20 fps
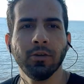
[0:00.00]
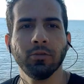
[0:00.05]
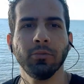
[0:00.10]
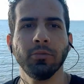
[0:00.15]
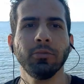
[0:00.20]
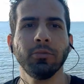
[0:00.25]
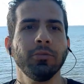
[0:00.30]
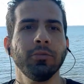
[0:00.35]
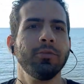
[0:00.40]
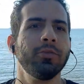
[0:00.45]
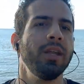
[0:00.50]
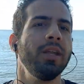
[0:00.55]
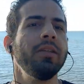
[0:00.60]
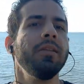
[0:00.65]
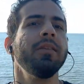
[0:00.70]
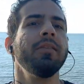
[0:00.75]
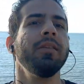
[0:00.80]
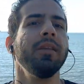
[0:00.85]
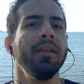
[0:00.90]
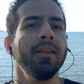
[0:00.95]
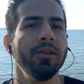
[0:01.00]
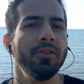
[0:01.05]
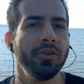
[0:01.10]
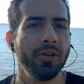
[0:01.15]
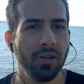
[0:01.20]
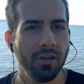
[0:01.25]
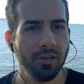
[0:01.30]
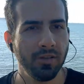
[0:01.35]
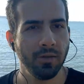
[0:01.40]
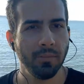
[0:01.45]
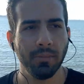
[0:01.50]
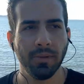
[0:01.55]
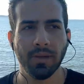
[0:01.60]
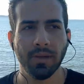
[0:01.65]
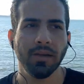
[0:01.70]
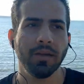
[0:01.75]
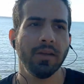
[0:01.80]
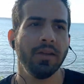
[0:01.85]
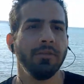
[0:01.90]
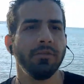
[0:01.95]
com 130 de
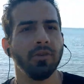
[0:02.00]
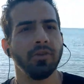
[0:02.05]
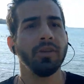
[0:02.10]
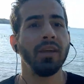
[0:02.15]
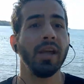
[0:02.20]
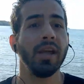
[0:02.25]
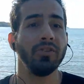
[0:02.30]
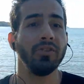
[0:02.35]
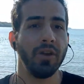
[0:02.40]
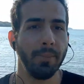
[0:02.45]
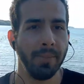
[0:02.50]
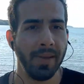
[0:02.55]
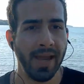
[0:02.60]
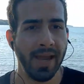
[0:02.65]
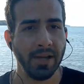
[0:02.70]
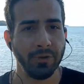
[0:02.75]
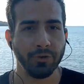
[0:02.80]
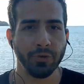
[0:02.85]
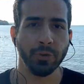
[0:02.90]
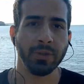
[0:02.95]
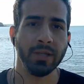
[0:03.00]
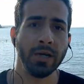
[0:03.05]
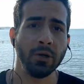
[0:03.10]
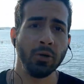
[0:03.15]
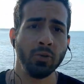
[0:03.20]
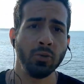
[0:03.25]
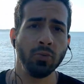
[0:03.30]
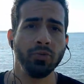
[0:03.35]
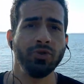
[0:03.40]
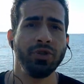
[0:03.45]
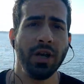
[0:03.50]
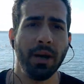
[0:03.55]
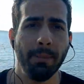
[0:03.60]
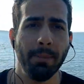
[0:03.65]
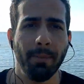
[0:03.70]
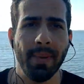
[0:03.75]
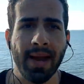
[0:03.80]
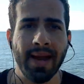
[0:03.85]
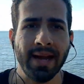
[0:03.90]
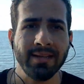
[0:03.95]
glicemia e você é diabético. Não,
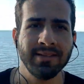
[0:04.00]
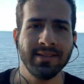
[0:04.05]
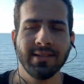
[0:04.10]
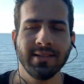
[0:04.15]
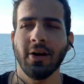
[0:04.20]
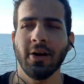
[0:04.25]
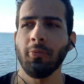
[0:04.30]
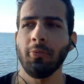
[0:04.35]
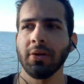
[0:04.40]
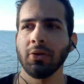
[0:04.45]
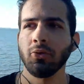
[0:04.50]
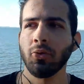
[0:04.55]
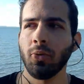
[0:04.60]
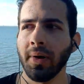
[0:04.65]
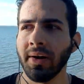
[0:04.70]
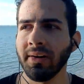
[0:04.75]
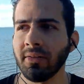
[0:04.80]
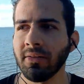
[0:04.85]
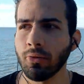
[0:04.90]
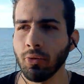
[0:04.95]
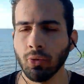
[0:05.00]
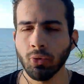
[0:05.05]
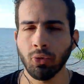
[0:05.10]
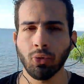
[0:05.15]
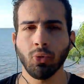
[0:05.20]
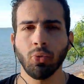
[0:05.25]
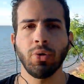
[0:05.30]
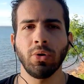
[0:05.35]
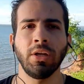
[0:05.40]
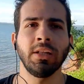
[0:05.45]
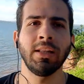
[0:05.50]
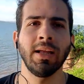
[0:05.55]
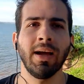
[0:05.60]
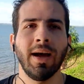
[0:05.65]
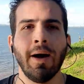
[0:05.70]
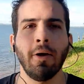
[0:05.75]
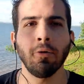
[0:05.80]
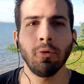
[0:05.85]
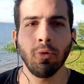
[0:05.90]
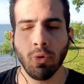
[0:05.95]
diabetes é uma doença construída
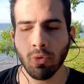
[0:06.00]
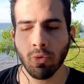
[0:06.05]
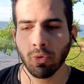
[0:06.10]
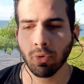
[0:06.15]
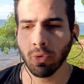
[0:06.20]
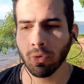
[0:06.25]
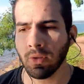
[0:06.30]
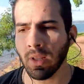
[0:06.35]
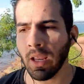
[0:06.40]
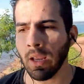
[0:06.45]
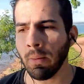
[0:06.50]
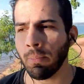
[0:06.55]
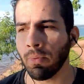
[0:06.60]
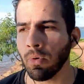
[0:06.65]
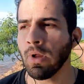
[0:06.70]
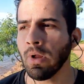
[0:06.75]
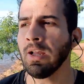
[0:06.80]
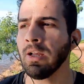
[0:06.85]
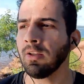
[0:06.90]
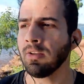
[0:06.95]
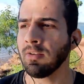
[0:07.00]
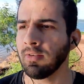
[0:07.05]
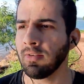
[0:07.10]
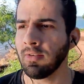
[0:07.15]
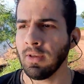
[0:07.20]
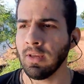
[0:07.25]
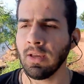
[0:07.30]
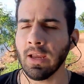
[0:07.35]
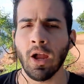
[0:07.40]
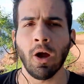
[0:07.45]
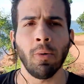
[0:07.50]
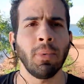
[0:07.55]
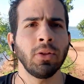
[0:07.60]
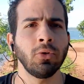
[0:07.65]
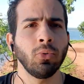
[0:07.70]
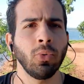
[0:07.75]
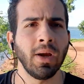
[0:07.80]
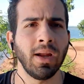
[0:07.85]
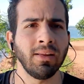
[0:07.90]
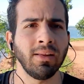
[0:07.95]
ao longo do tempo. Sim, é uma
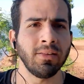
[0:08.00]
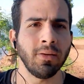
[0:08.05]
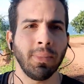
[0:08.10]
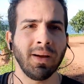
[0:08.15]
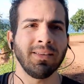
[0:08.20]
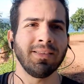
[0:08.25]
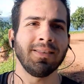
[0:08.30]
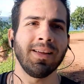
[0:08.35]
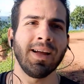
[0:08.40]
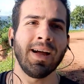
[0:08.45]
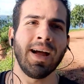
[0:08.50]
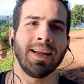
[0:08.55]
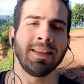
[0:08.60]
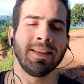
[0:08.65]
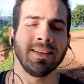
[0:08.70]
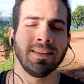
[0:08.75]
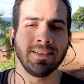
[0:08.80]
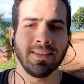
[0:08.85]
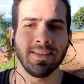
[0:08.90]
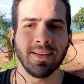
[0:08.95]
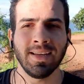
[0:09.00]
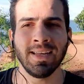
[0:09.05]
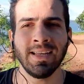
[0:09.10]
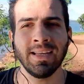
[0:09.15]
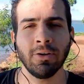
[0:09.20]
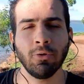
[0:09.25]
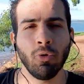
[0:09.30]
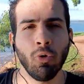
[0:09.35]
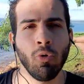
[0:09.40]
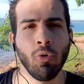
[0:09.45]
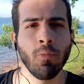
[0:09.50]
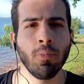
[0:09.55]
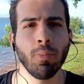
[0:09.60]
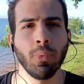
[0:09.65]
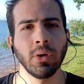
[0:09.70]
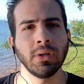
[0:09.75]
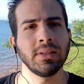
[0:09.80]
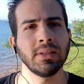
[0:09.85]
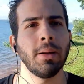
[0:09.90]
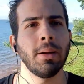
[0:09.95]
doença baseada em
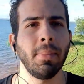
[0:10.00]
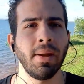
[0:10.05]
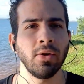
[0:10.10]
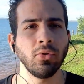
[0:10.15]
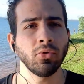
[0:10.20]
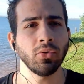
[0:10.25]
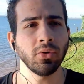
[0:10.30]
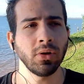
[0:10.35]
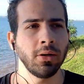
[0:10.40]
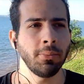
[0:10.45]
comportamentos